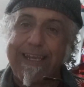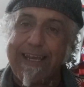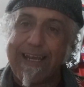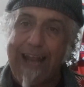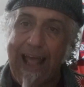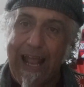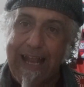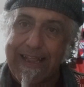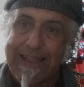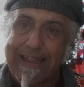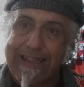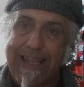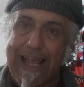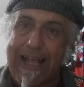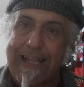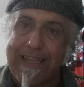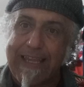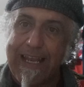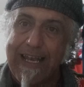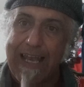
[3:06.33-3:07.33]

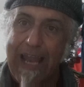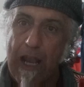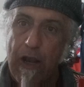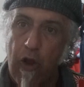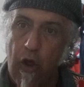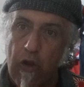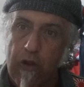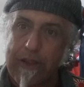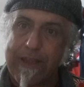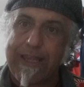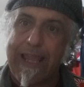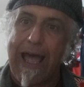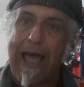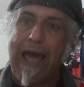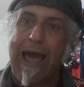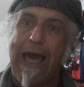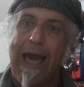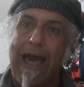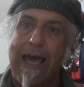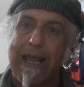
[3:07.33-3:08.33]
diretta della
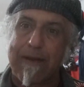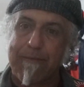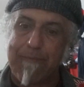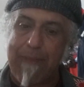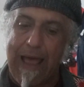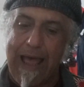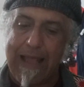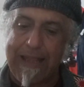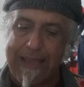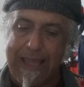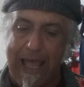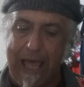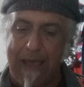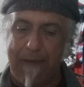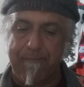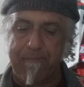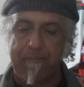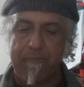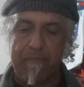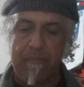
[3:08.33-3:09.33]
lotta
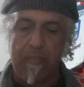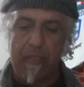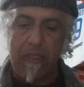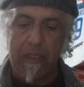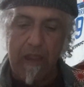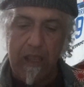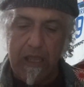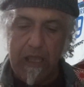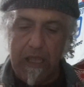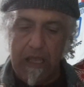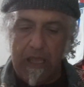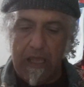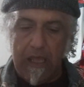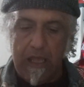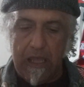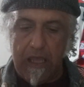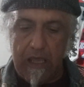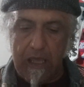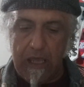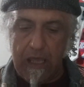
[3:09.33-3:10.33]
armata
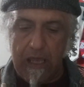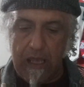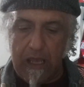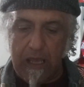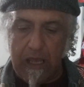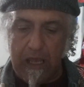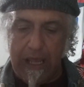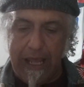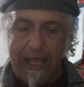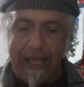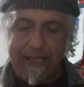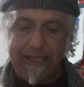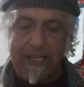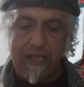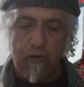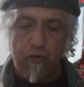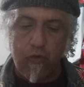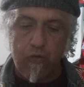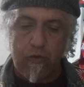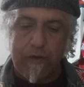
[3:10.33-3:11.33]
eh, e
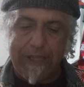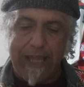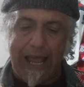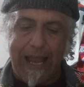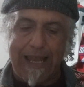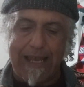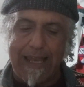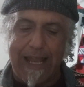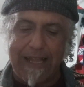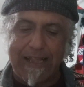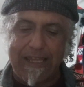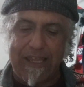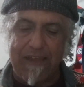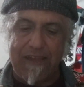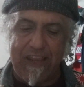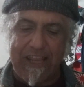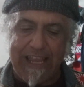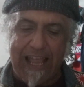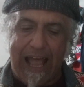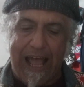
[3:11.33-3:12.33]
di tutta
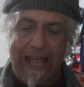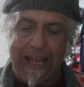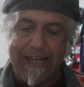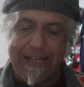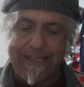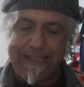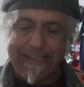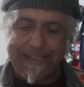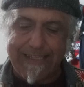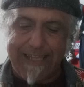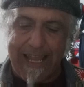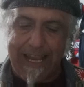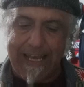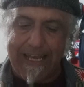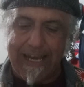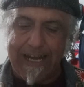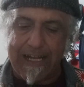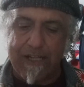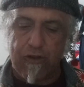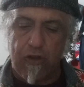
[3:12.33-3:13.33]
l'attività
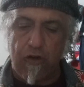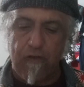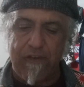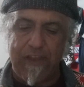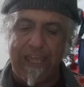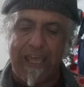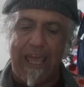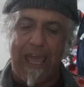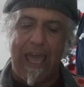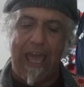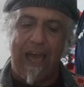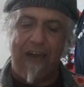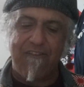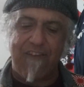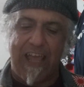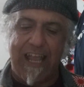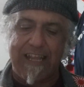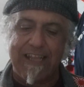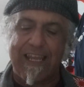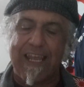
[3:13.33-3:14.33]
delle retrovie
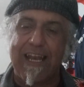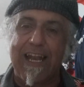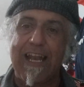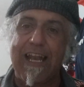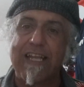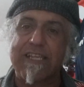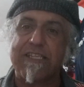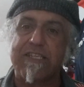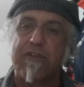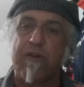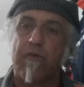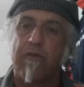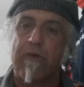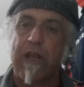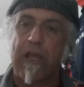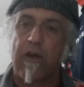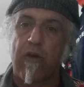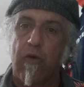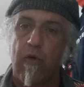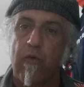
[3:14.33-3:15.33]
avente
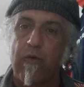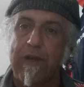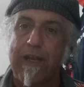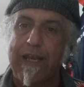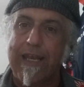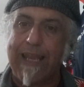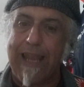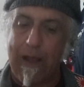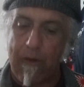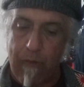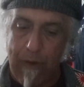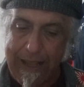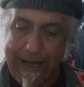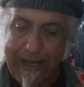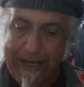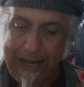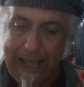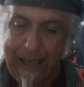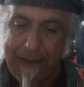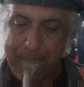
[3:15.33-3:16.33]
relazione con la
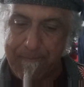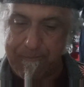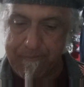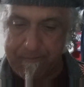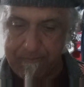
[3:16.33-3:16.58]
guerra.